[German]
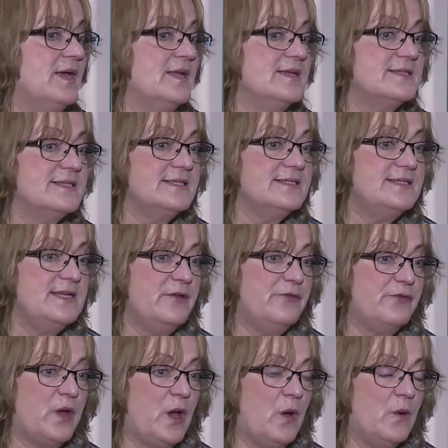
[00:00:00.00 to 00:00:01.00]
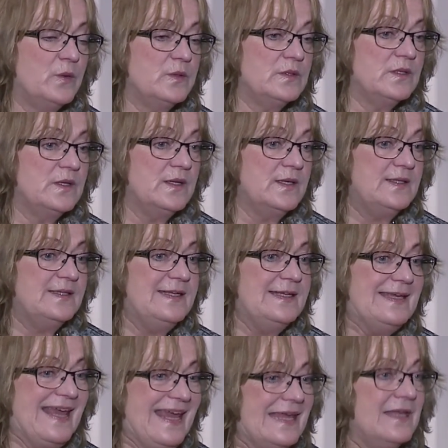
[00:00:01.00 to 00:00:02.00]
Das sind die Frauen, die
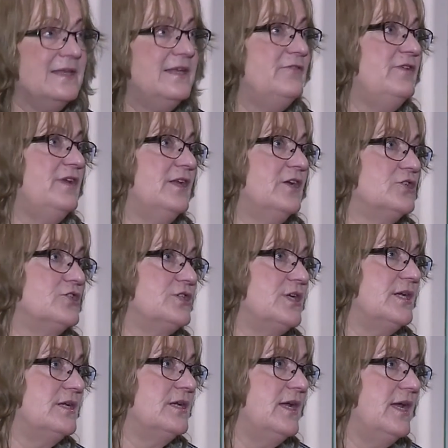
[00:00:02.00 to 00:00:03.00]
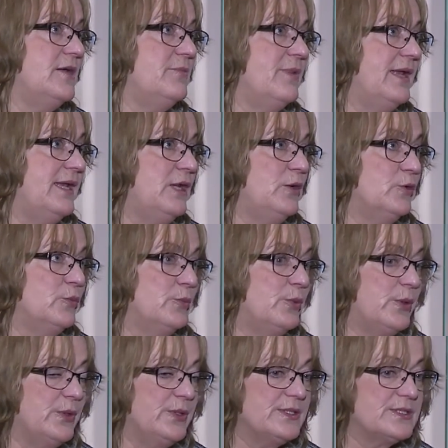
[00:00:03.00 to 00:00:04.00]
gegen die Widerstände in Berlin und
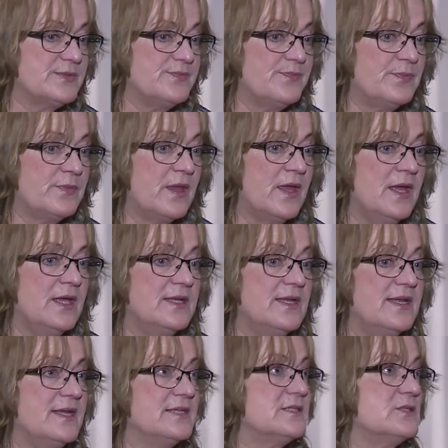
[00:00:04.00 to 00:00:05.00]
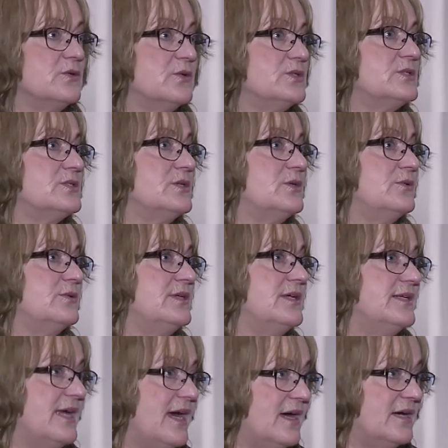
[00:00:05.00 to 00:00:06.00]
Preußen, denn erst
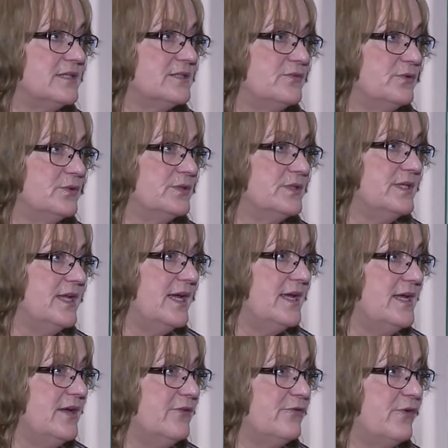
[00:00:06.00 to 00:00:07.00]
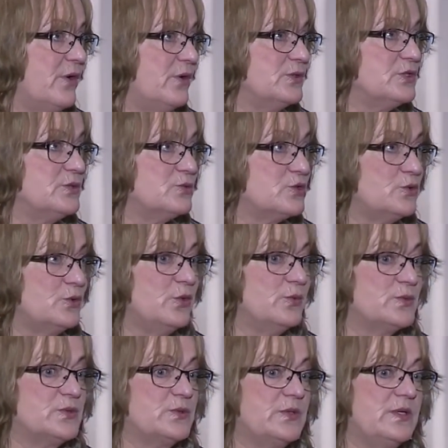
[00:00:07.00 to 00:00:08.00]
1908 wurden ja hier Frauen zum
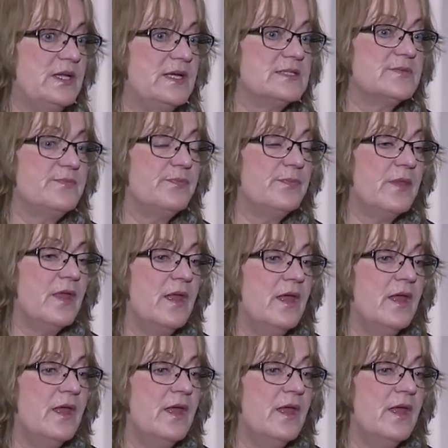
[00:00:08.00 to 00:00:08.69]
Studium zugelassen,